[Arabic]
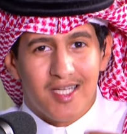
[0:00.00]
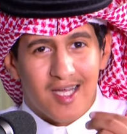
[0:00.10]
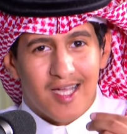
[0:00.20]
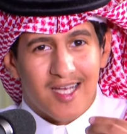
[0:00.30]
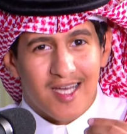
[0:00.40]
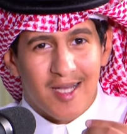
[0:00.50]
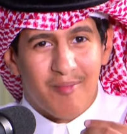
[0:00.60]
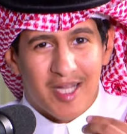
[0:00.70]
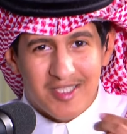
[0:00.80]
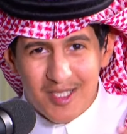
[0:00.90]
الى
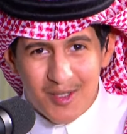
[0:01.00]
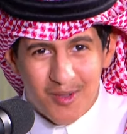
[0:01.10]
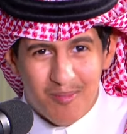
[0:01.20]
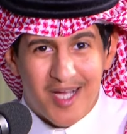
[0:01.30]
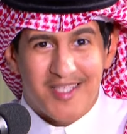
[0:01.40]
منازلكم بعد